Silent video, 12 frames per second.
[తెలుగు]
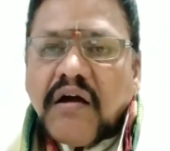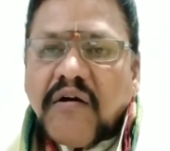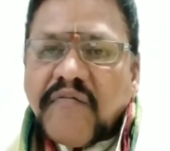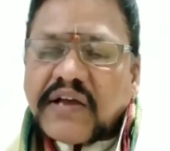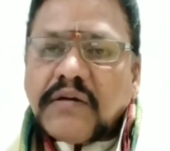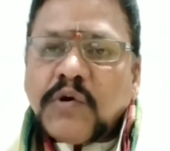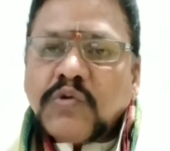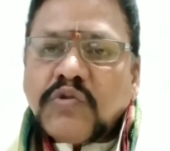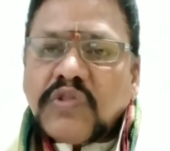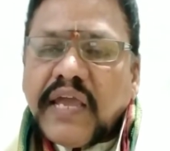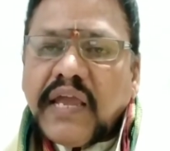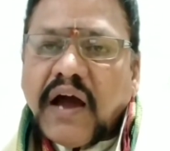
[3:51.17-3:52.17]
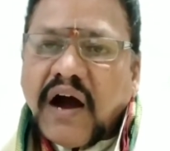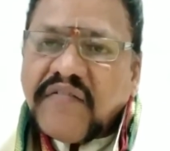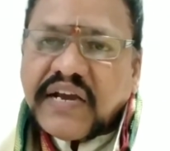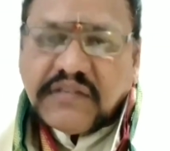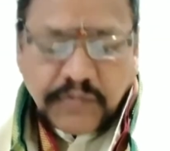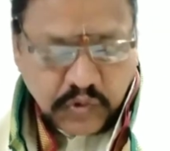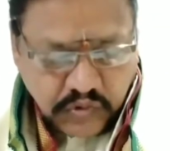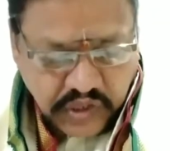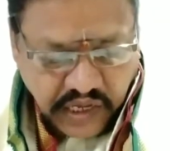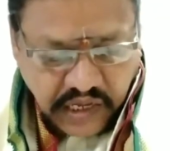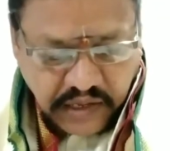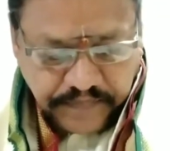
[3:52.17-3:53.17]
వ్యక్తమవుతుంది
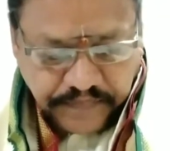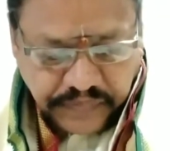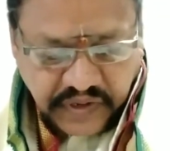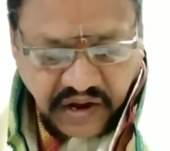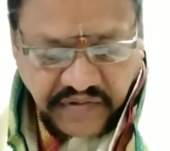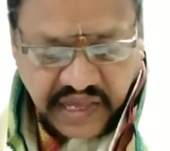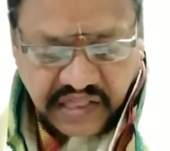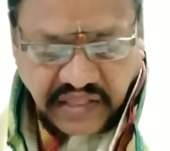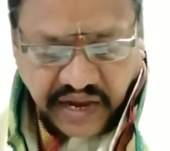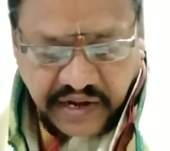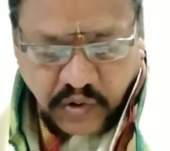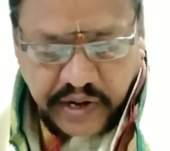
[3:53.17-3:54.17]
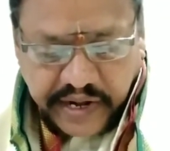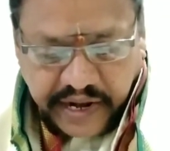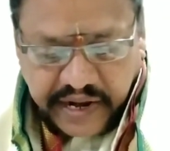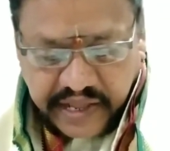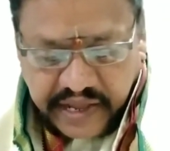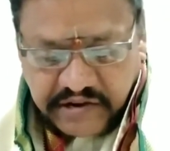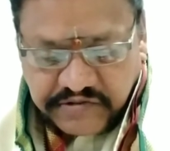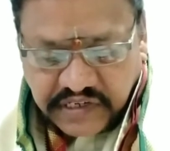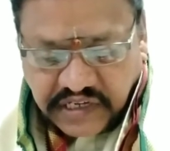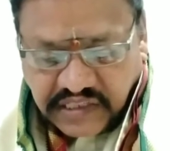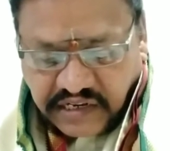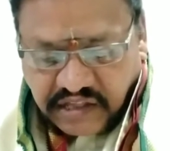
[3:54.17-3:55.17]
ఆవ్యక్తమవుతుంది కవి ఏ స్థాయిలో అంటే విశ్వ
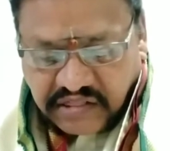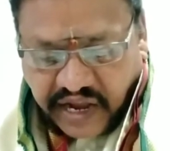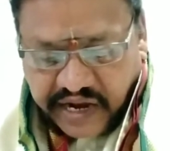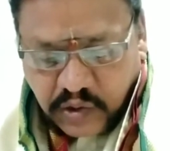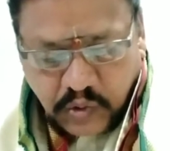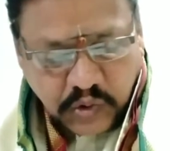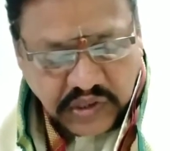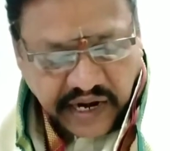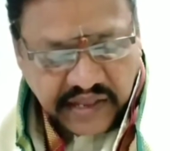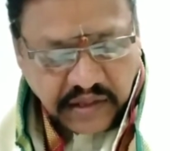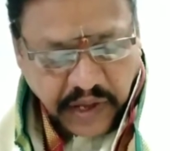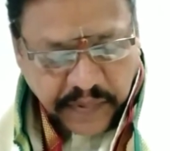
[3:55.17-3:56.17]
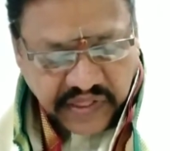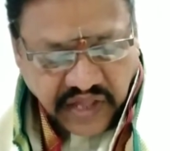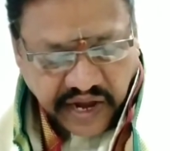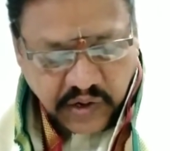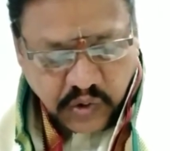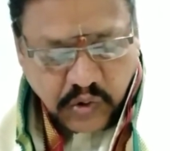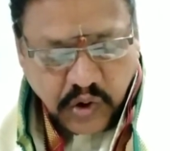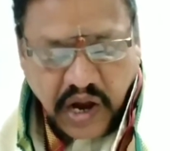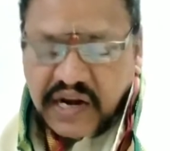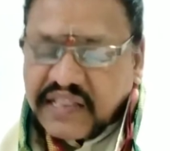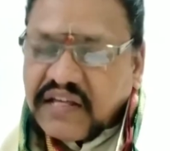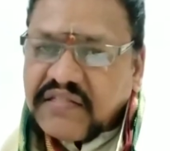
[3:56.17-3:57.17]
చైతన్య స్థాయిలో దాని సమీప స్థాయిలో
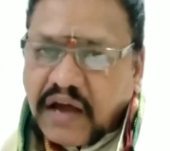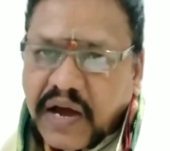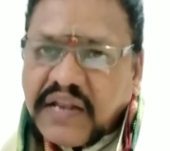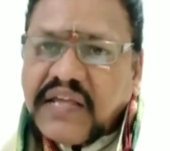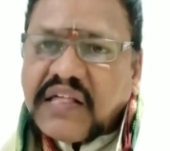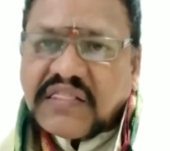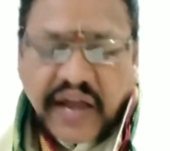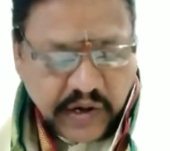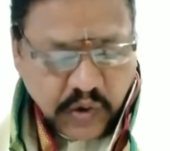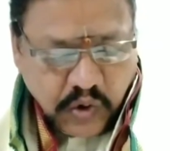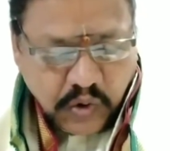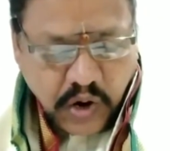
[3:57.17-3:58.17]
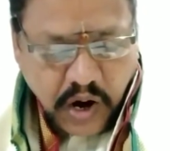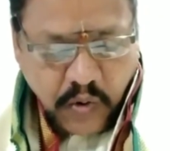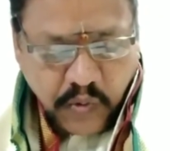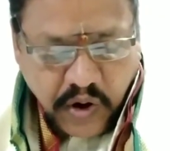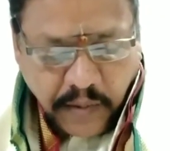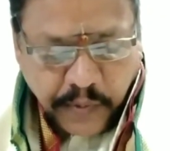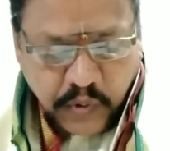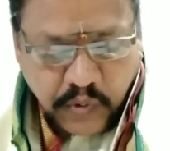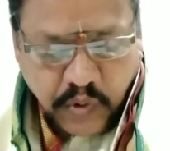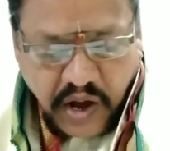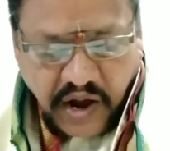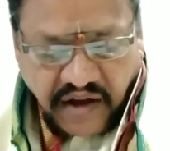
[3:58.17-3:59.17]
లేదా సామాన్య స్థాయిలో ఉన్నప్పుడు
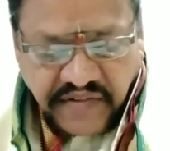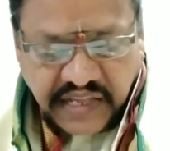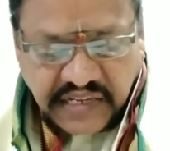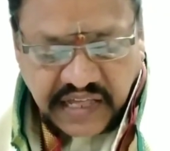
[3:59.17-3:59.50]
కావ్య రచన